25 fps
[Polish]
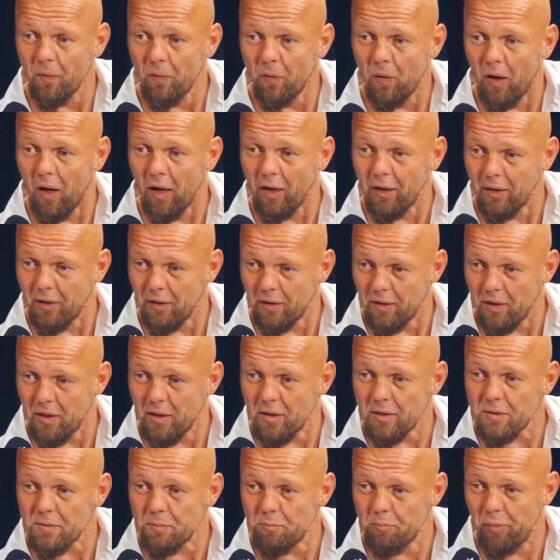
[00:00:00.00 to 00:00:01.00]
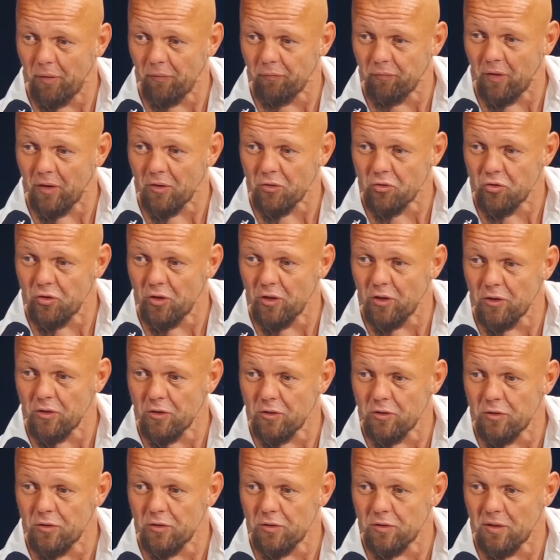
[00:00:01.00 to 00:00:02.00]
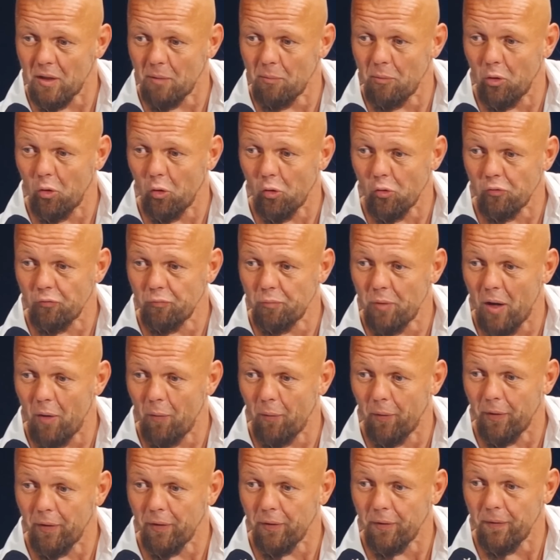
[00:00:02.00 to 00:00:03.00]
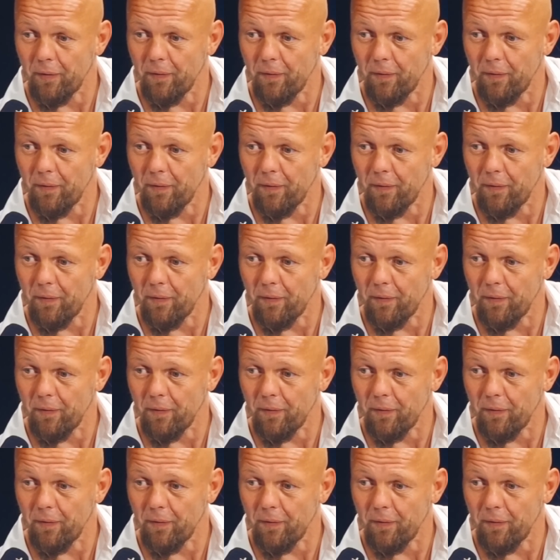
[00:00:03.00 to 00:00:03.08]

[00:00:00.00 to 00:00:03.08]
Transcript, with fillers: ale jest pewna część samych orów białych.